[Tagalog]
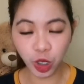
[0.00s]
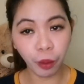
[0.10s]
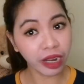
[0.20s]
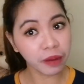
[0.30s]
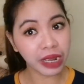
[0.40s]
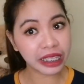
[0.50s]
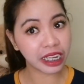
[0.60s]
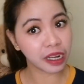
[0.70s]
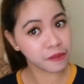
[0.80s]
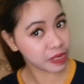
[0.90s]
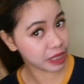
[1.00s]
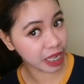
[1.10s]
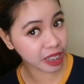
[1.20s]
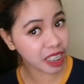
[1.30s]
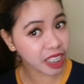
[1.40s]
so, para maganda naman si
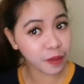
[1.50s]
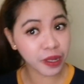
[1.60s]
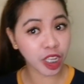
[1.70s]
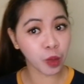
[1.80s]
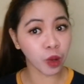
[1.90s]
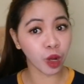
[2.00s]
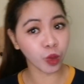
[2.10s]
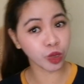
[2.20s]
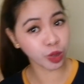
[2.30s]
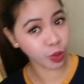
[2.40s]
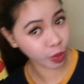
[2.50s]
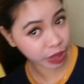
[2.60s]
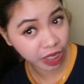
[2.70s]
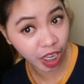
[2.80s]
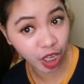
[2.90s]
auntie, hindi naman tayo mukhang
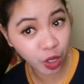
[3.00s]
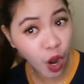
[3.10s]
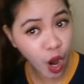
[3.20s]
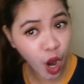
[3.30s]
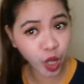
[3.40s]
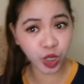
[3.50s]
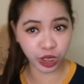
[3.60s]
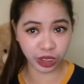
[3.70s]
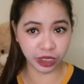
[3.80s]
gusgusin. Ganon!